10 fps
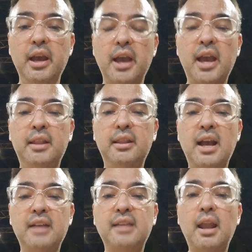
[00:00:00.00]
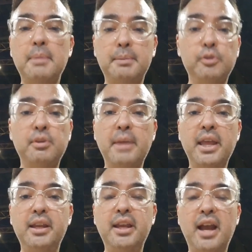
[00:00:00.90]
And uh, salamat po sa
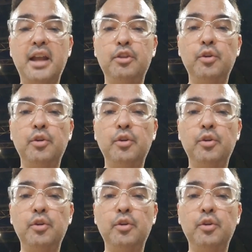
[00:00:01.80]
bayanihan.